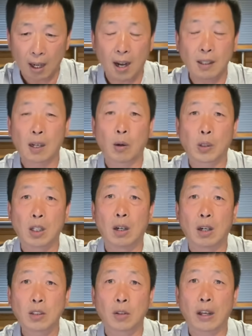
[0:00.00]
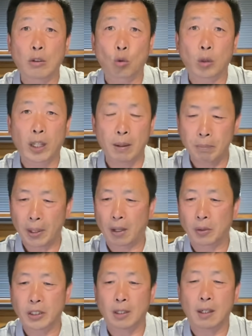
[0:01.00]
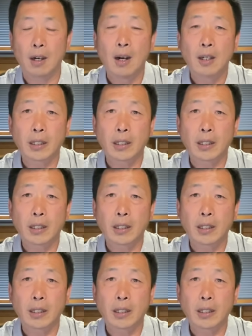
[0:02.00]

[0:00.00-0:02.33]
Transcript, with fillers: 汉考克就在昨天表示，